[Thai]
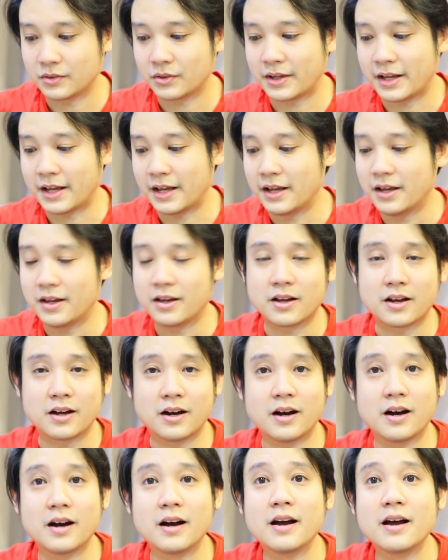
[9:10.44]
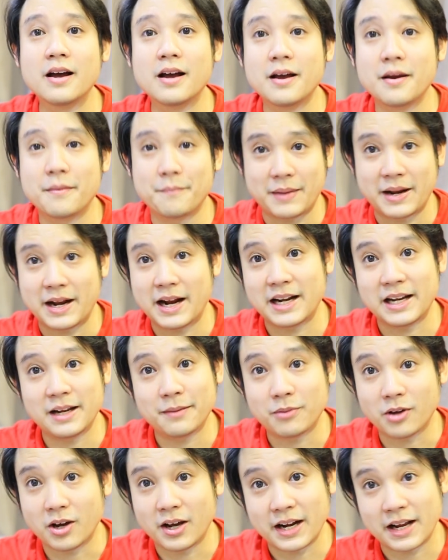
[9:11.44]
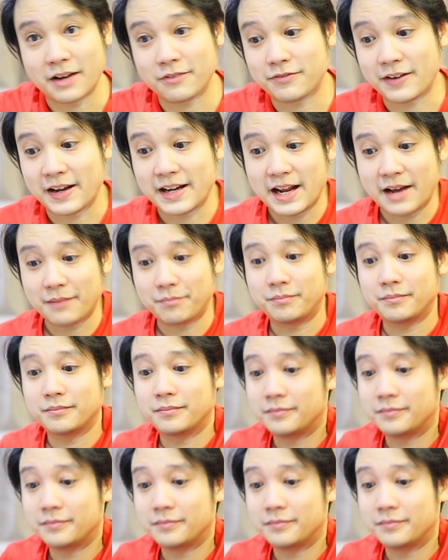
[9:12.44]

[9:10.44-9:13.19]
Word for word: โอเคก็เป็นอันเรียบร้อยนะครับไฟดับ